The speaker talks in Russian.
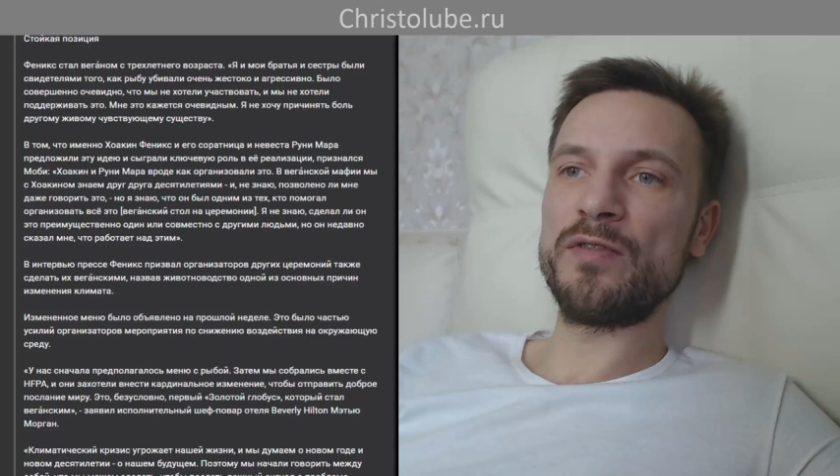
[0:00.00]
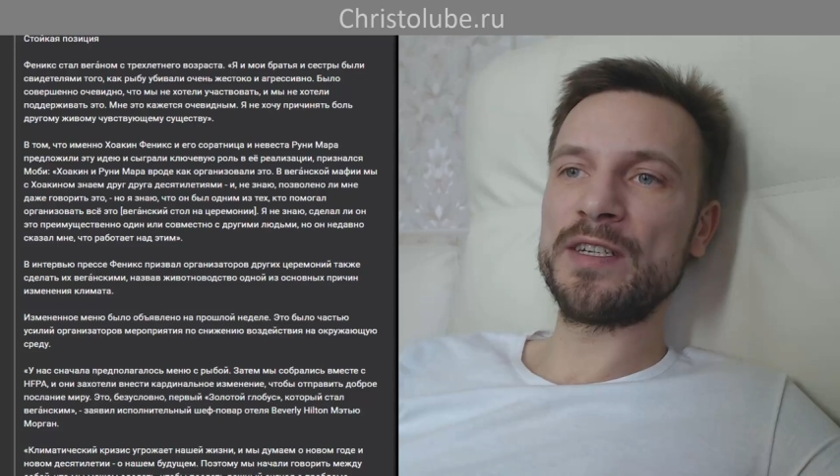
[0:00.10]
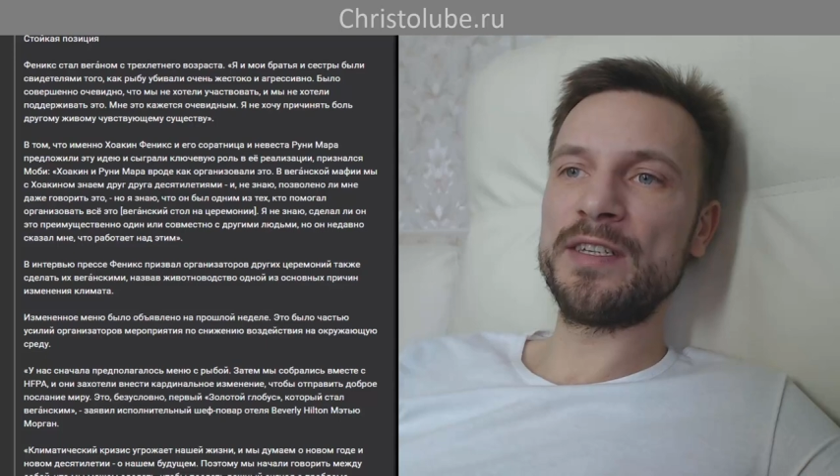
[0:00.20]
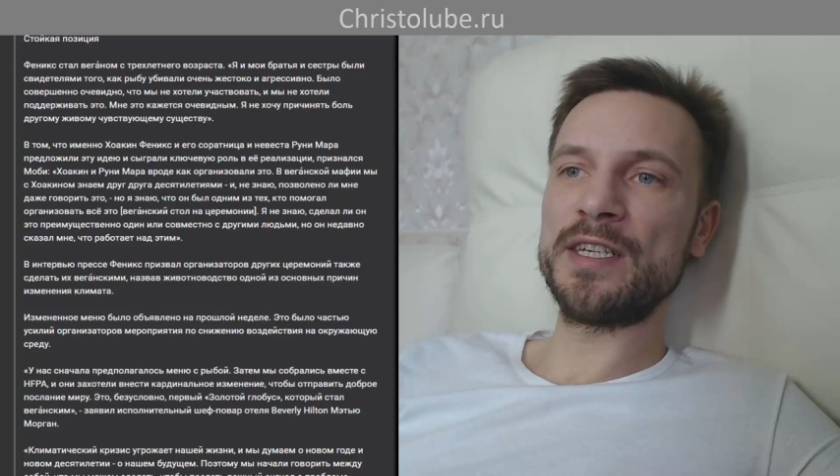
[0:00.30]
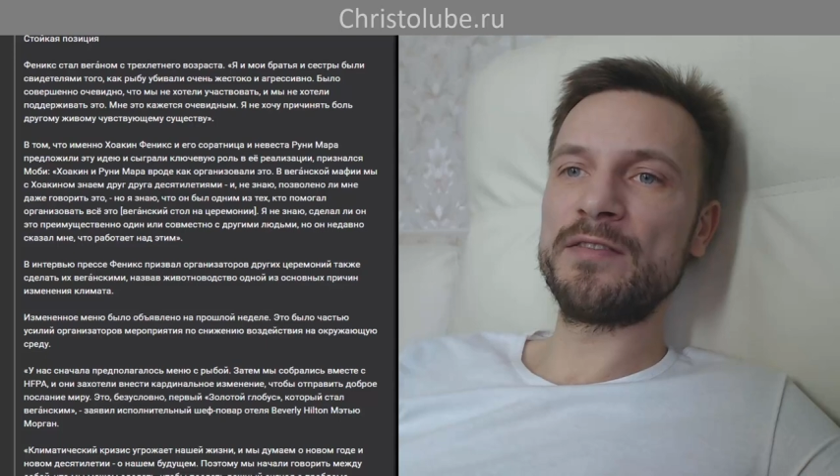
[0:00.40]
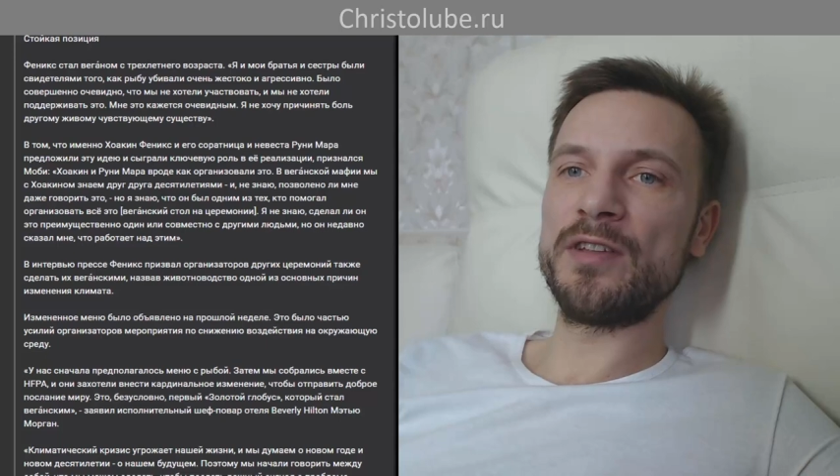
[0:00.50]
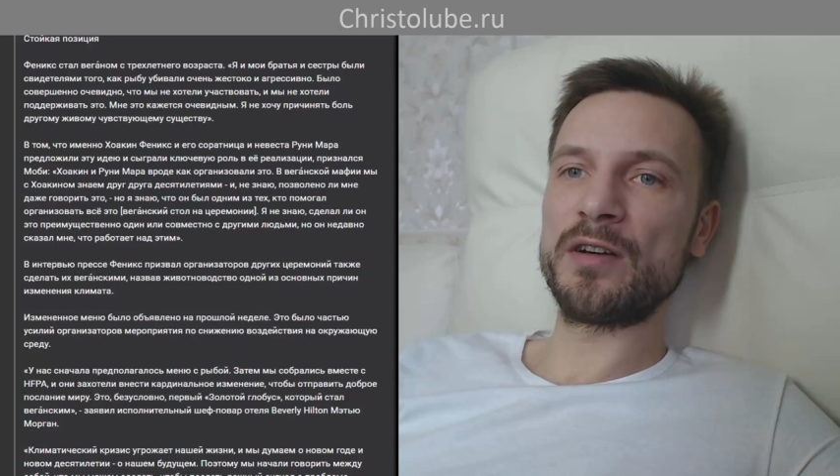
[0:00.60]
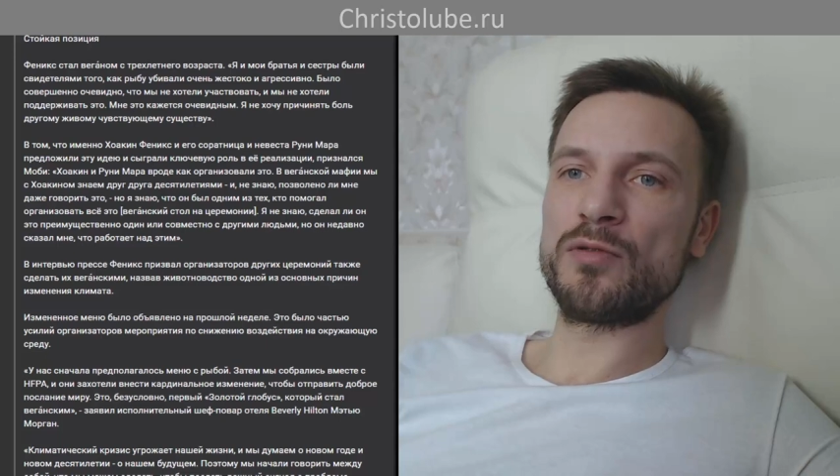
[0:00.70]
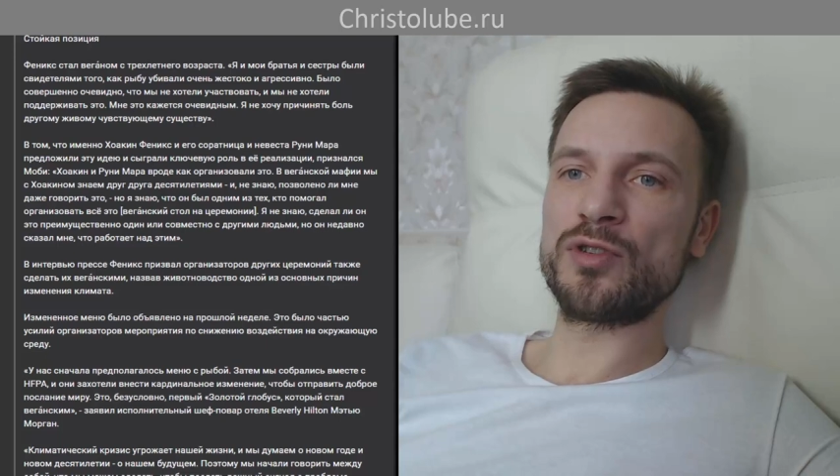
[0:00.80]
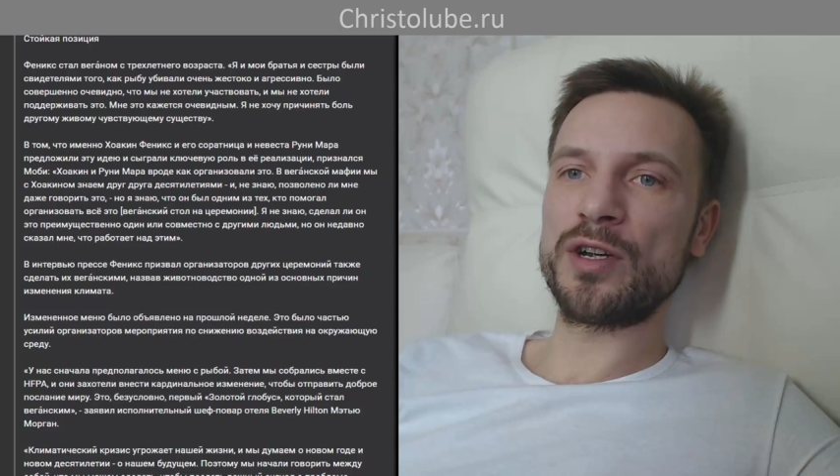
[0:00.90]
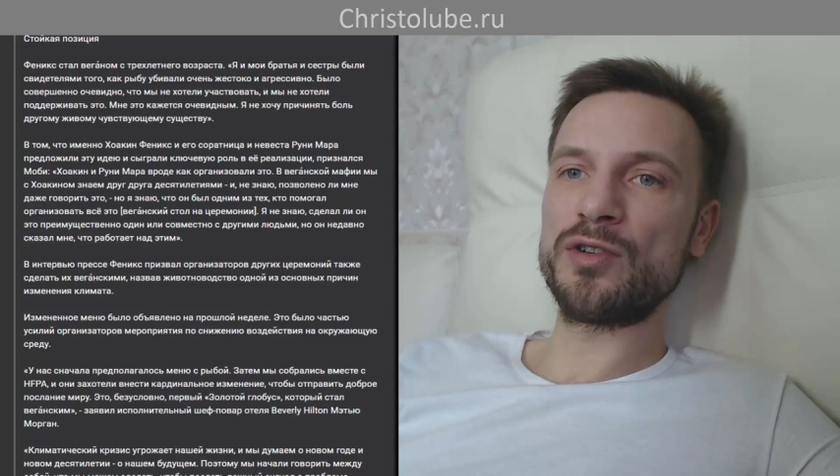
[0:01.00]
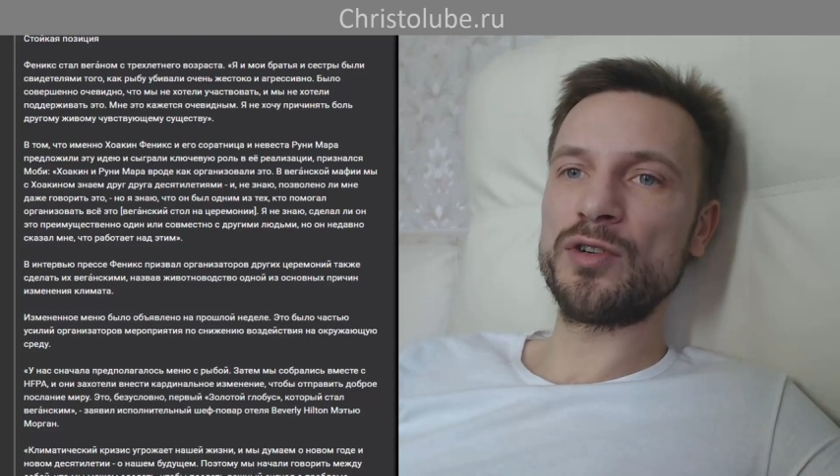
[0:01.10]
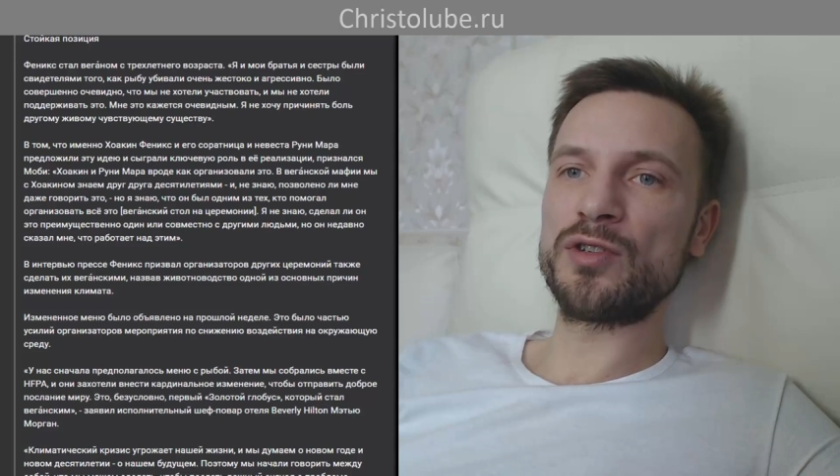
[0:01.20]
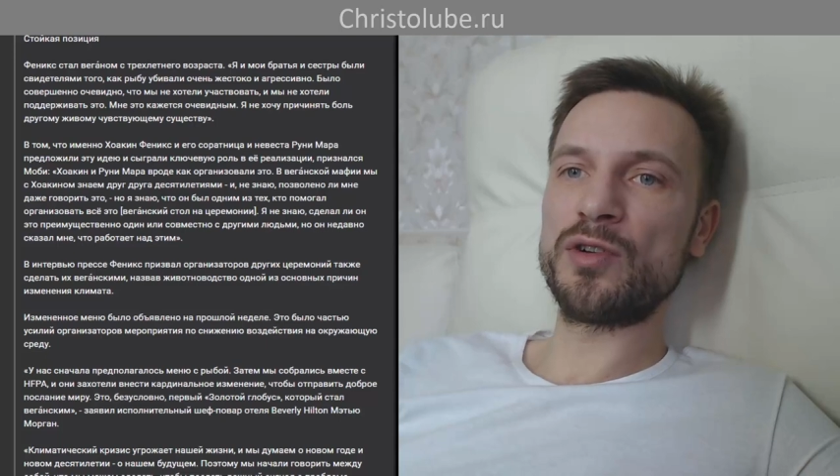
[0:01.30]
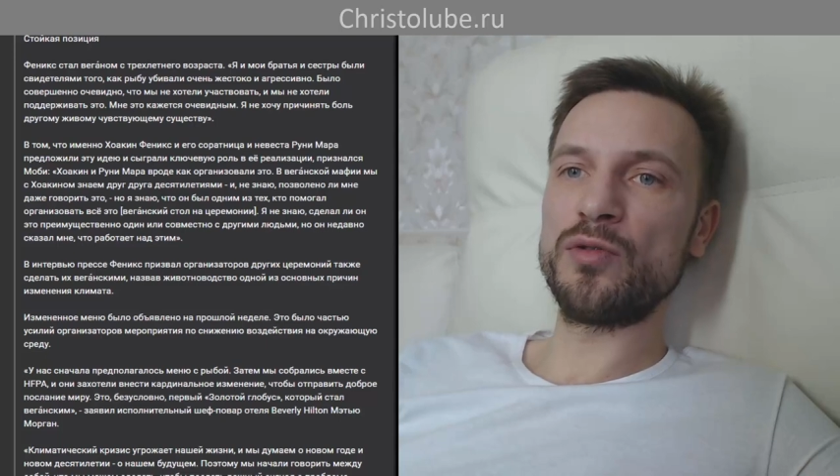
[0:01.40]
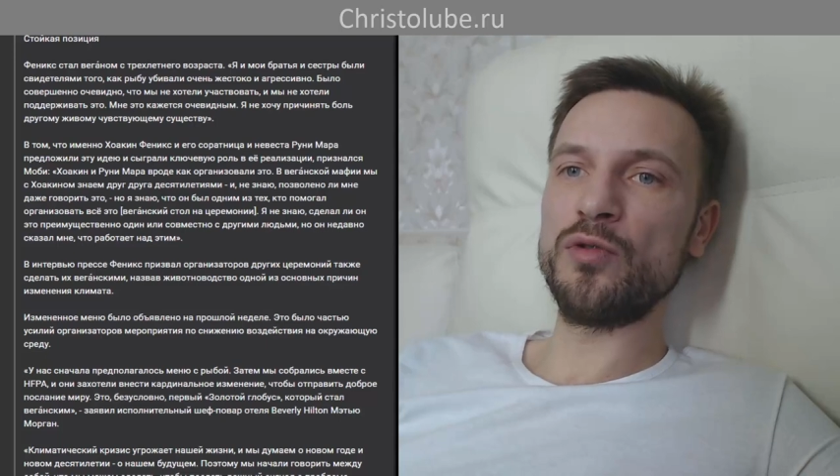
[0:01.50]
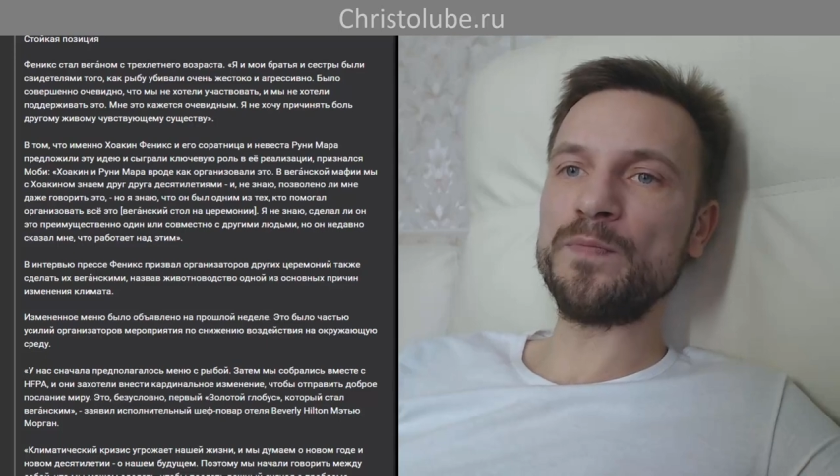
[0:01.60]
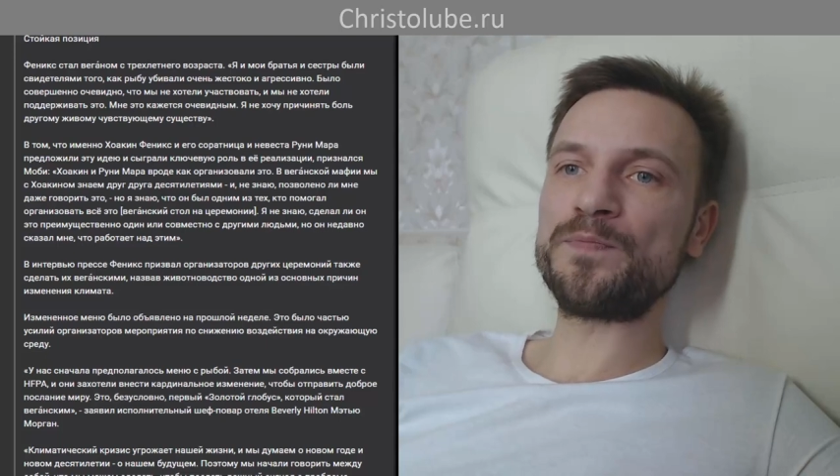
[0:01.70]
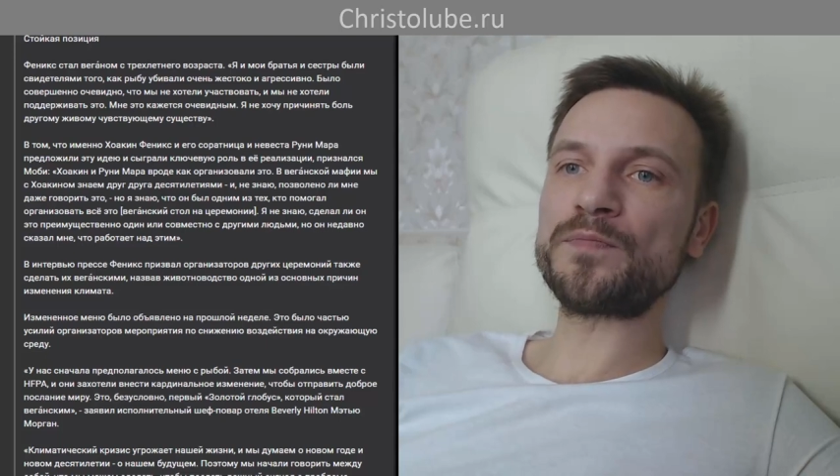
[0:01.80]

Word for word: воздействия на окружающую среду.